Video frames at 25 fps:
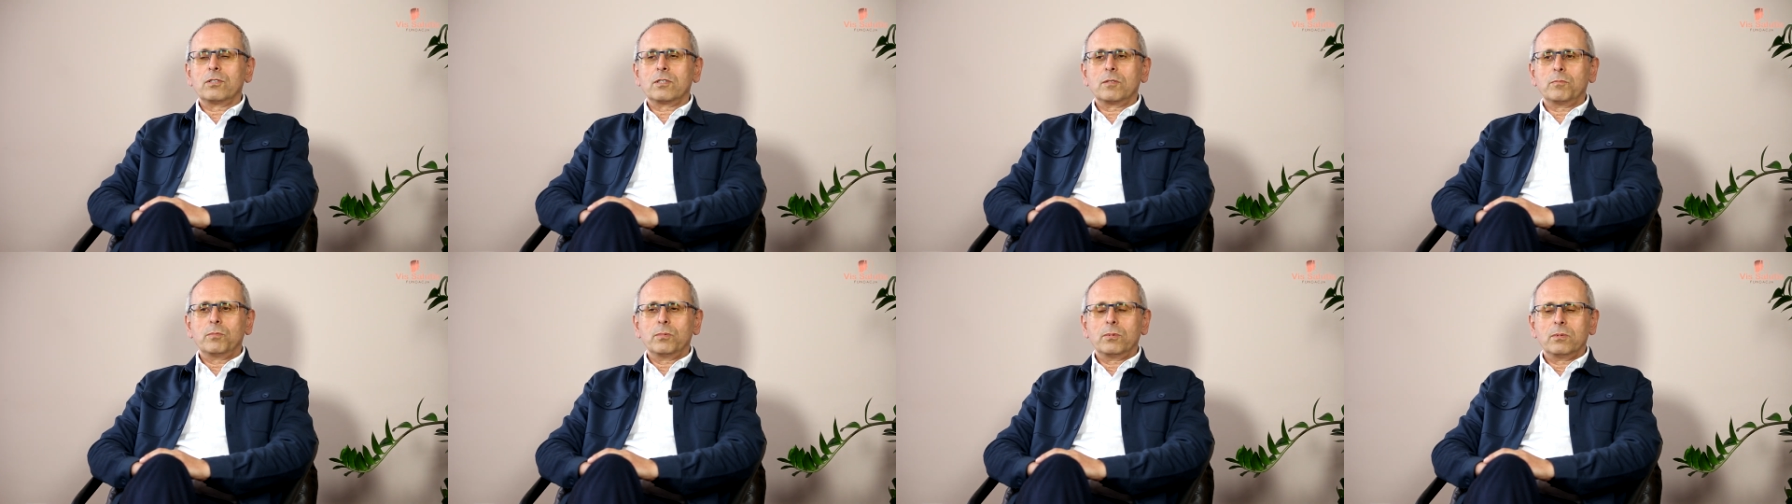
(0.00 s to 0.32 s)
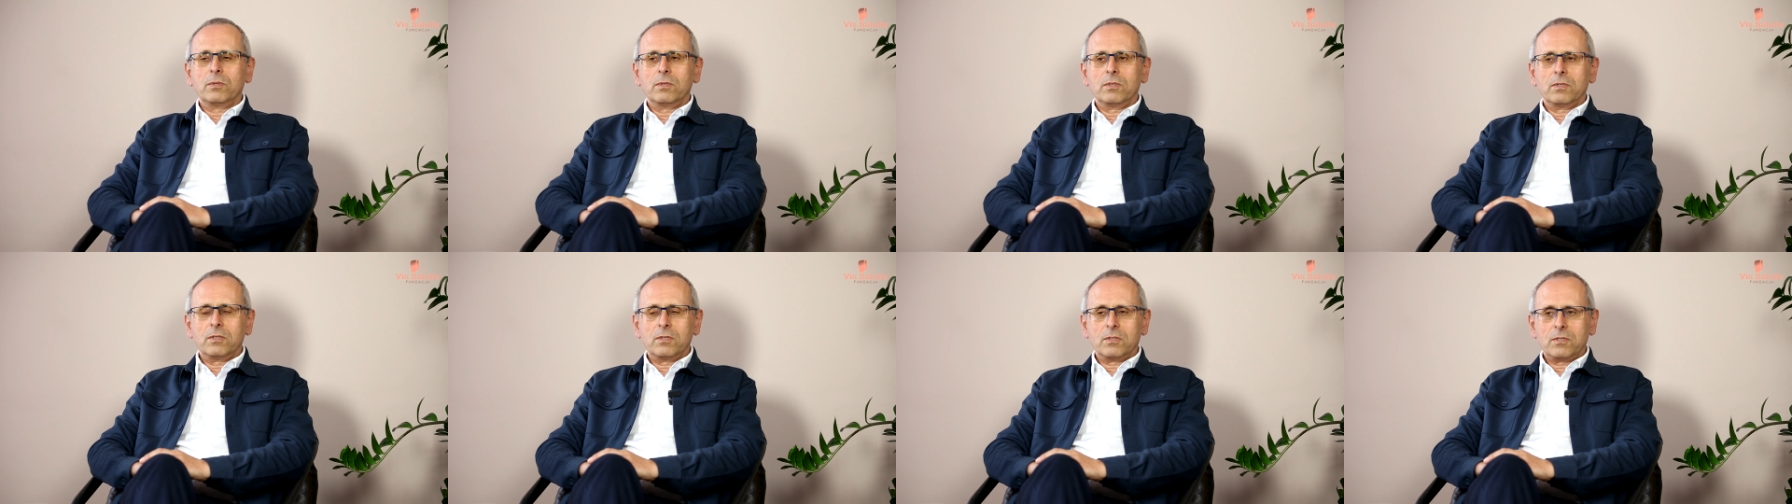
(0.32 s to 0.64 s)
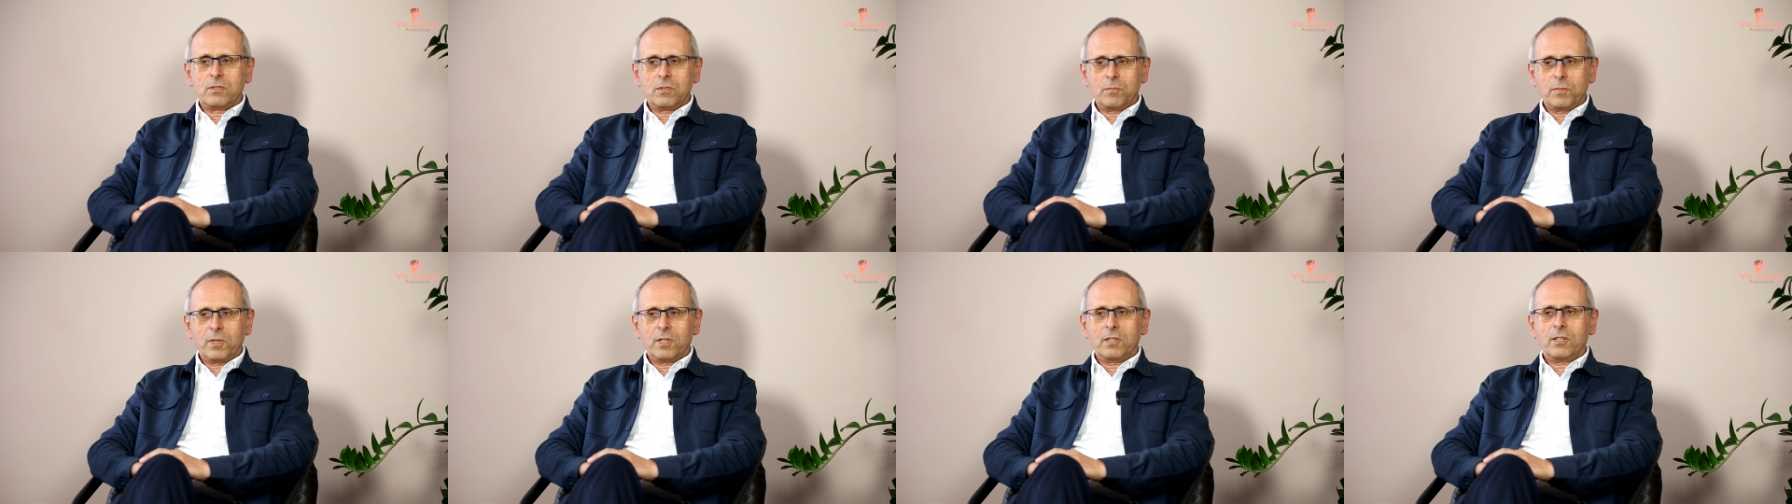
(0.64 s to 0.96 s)
żeby
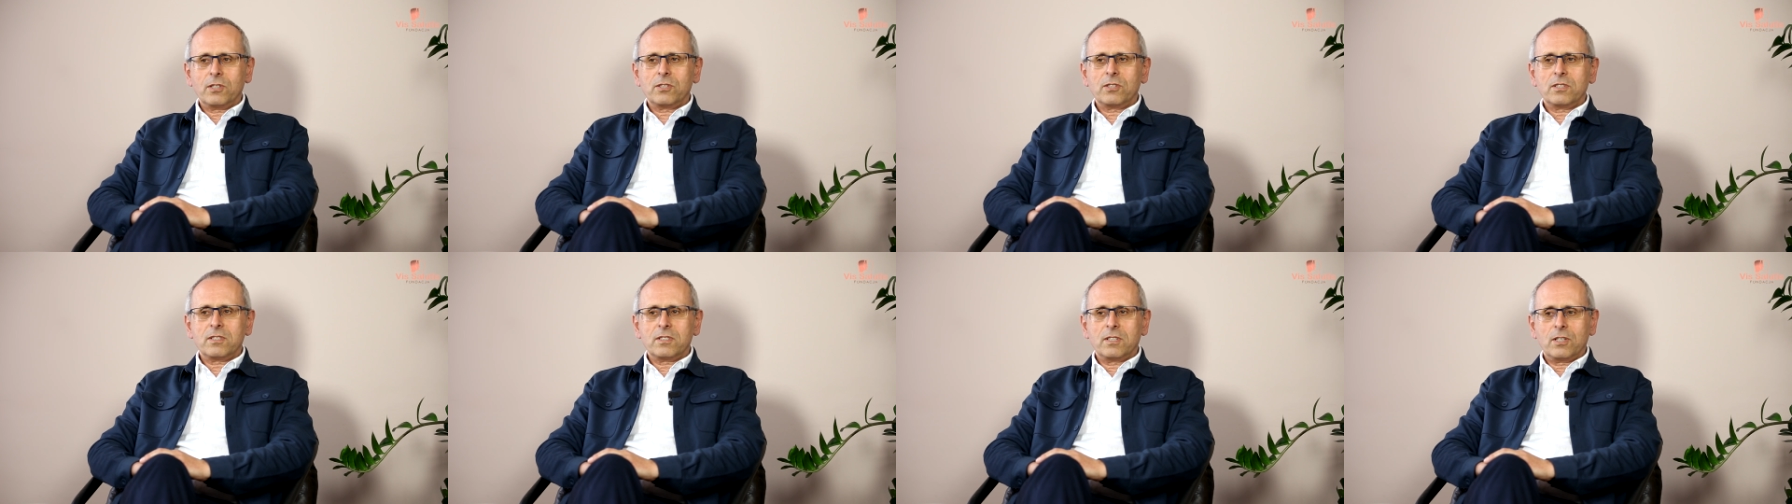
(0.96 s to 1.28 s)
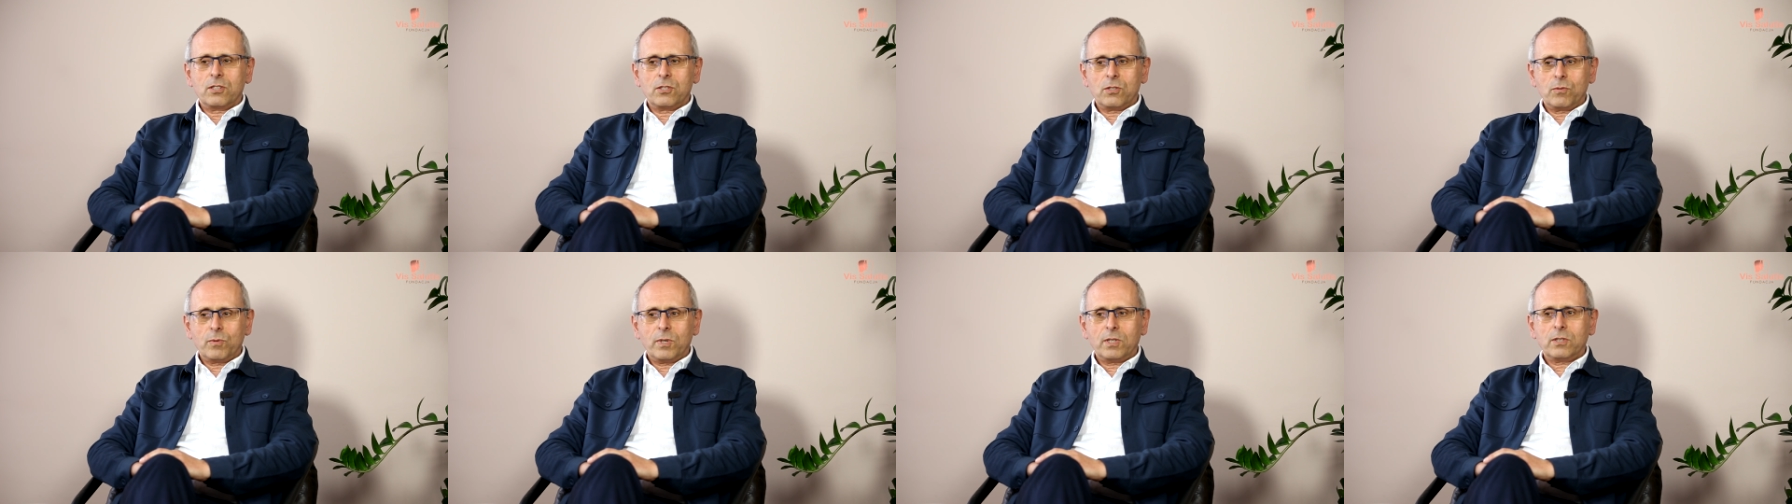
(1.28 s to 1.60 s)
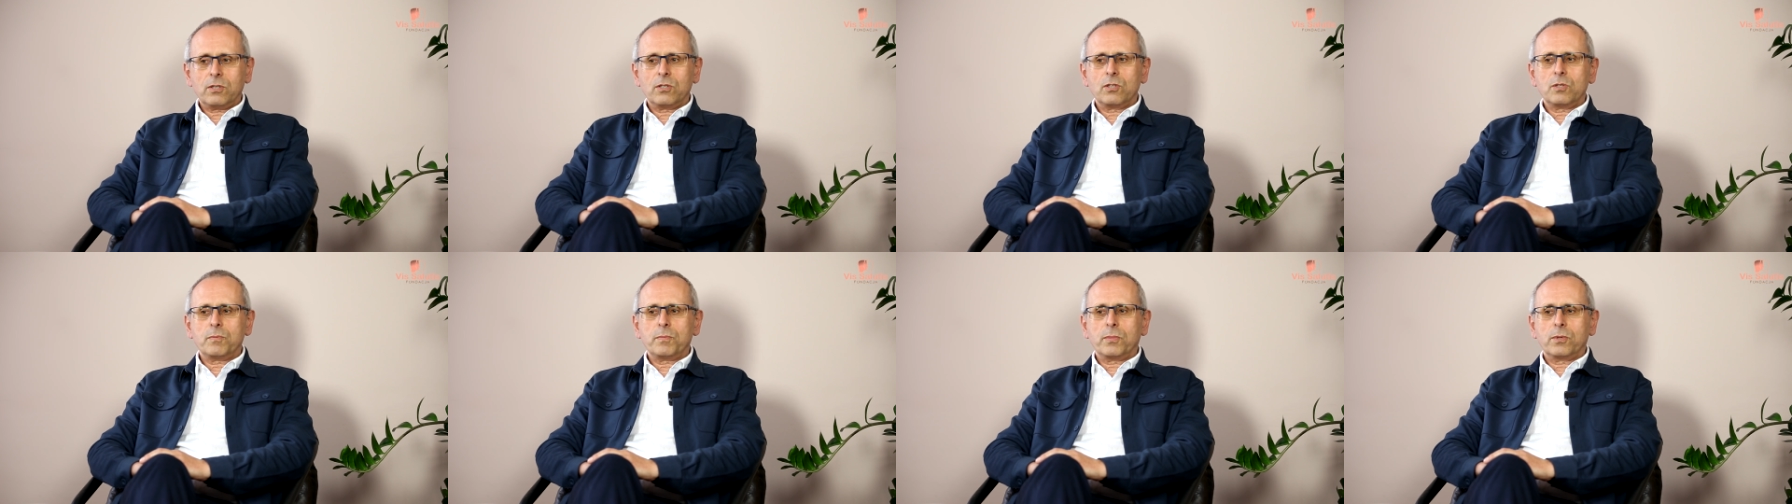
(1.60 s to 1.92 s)
zmiana się zdarzyła,
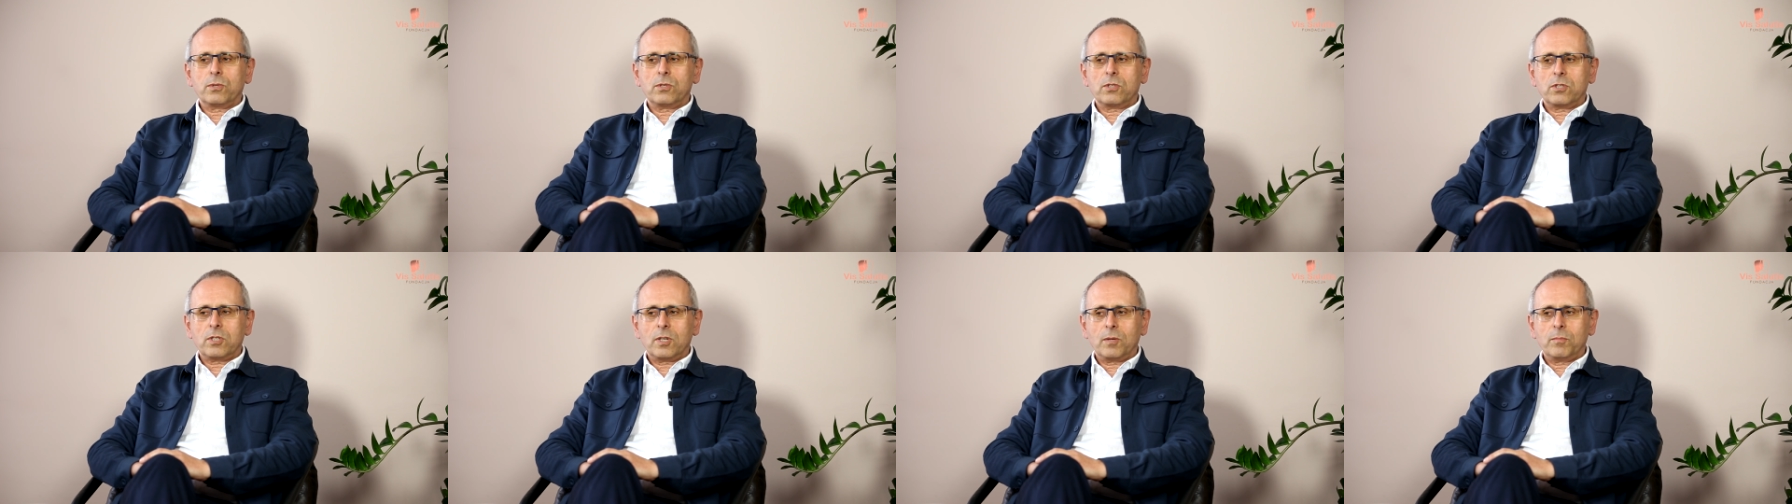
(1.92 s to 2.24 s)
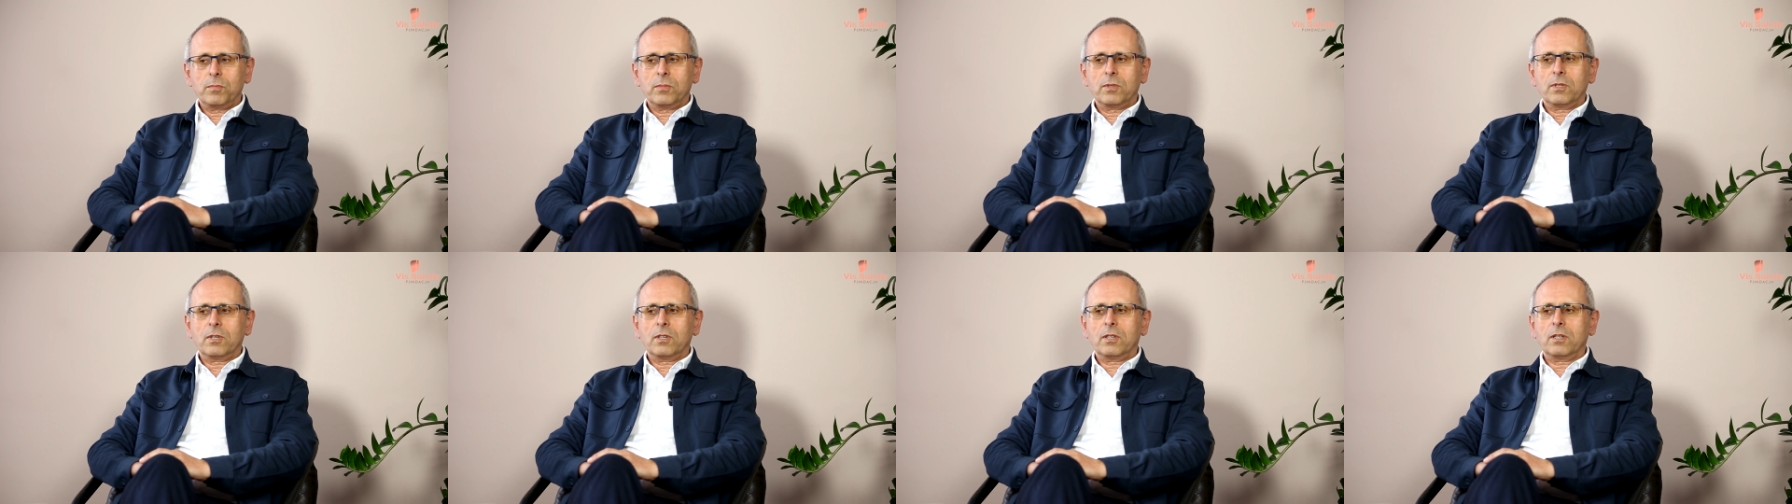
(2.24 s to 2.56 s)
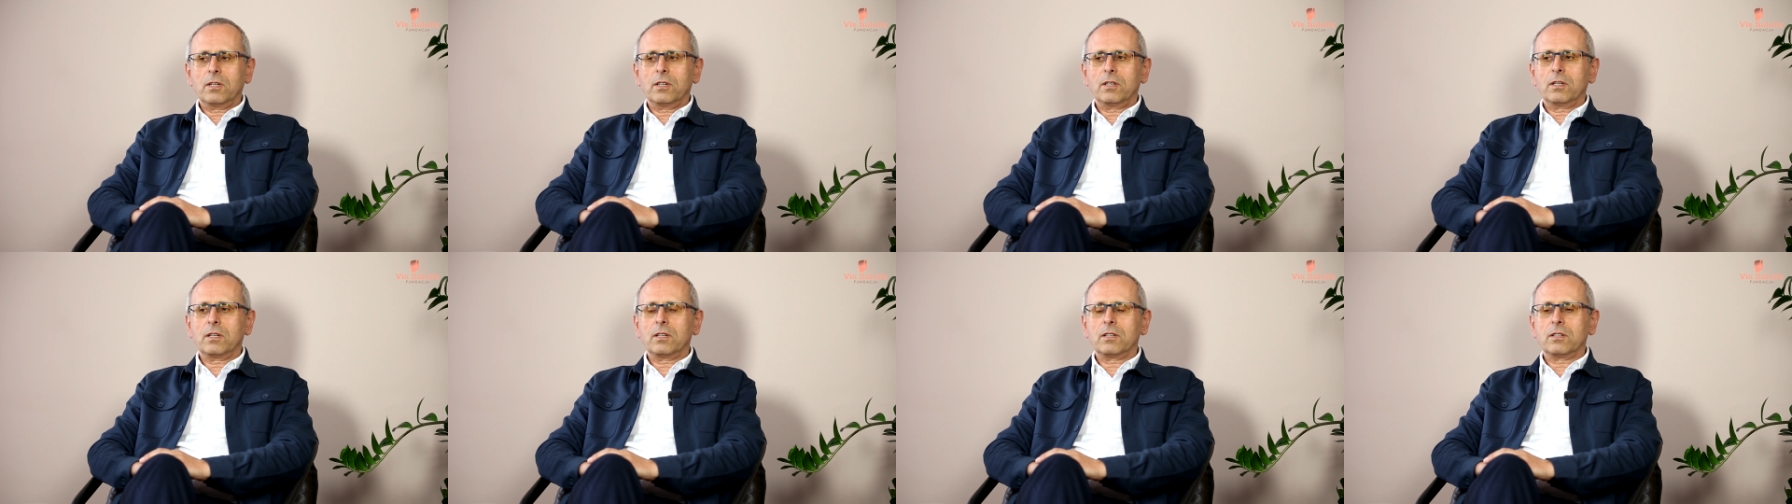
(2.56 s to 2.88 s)
to jest
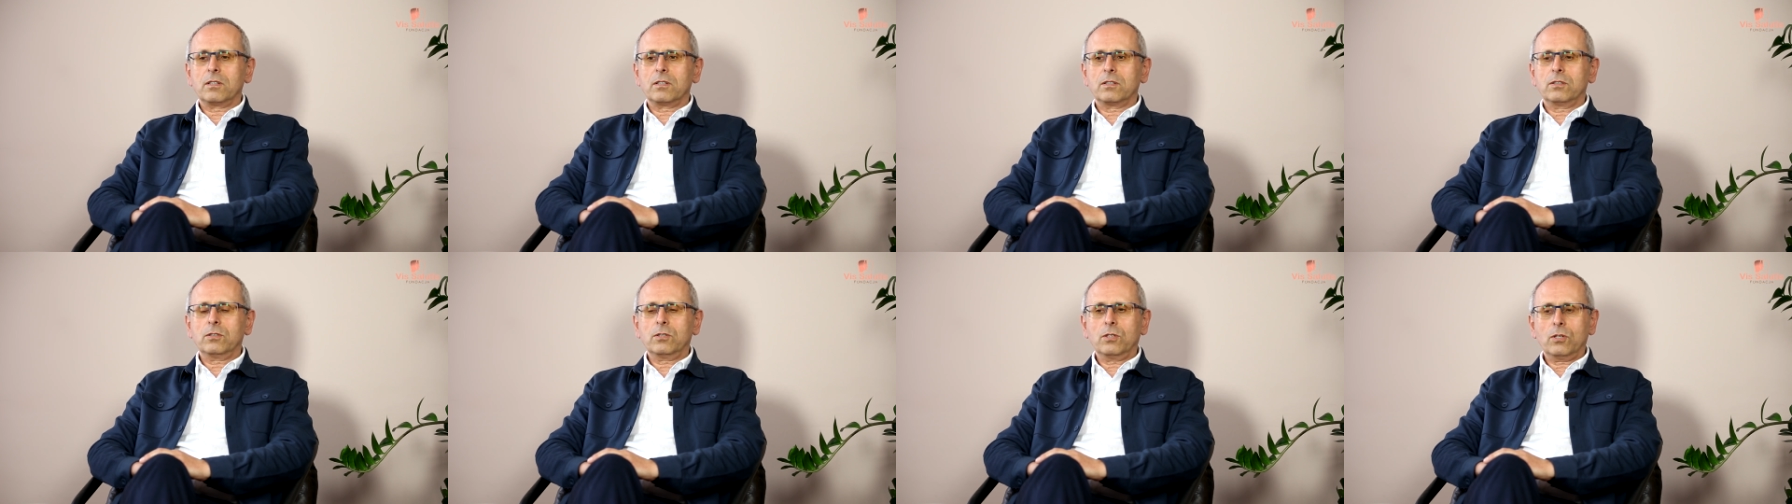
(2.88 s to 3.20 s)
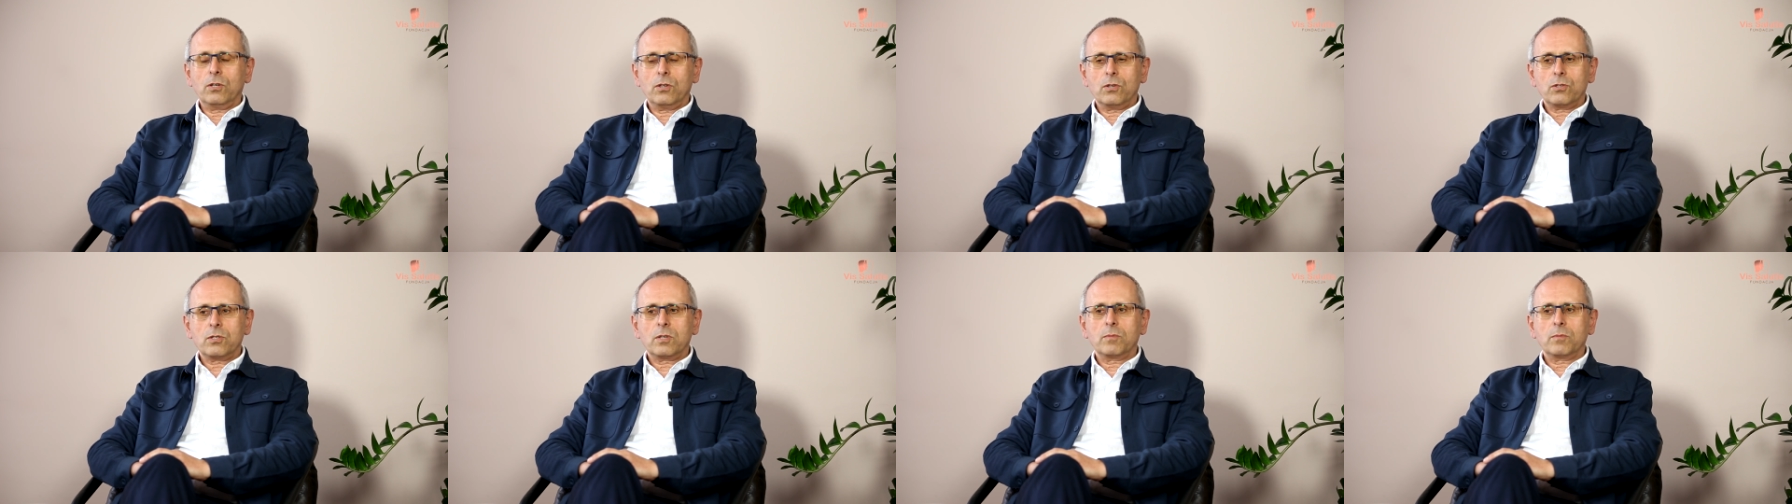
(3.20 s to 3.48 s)
potrzebne to,